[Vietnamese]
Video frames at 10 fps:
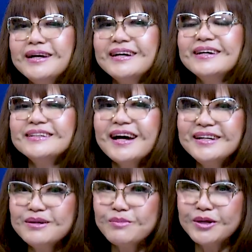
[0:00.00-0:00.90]
ương thơ
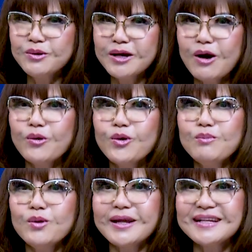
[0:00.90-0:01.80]
được một yêu cầu của
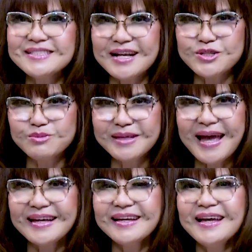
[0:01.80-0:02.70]
một khán giả trung
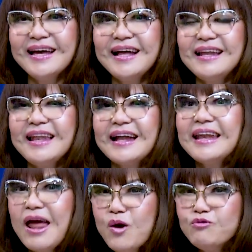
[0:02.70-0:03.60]
thành là
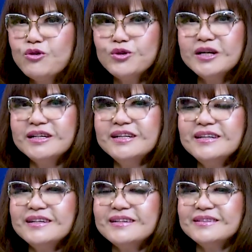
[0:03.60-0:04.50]
nếu phụ nữ
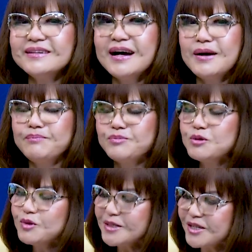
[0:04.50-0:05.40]
à,
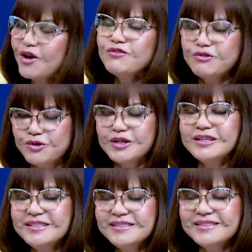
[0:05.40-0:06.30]
chúng ta sẽ nói về phụ
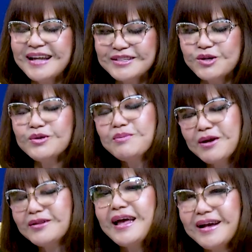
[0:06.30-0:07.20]
nữ đa số nhưng mà
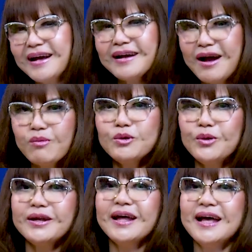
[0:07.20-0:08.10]
có thể các các ông
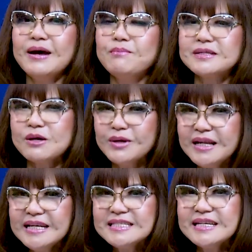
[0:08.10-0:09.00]
luôn mà sau khi
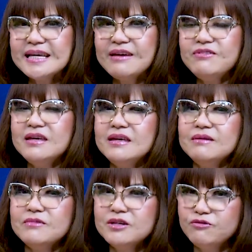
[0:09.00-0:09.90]
ly dị hay
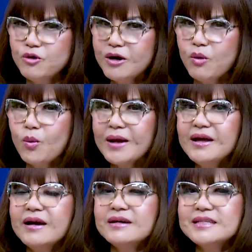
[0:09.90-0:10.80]
vì người phối ngẫu qua
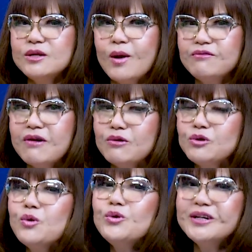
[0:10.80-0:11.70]
đời ở giai đoạn vào
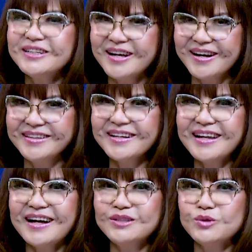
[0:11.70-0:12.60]
thu nửa đời tức
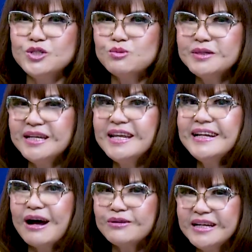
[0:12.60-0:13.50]
là ở tuổi trung niên đến
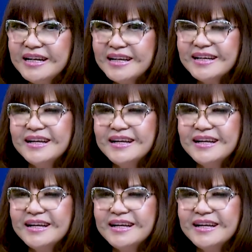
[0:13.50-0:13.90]
cao niên á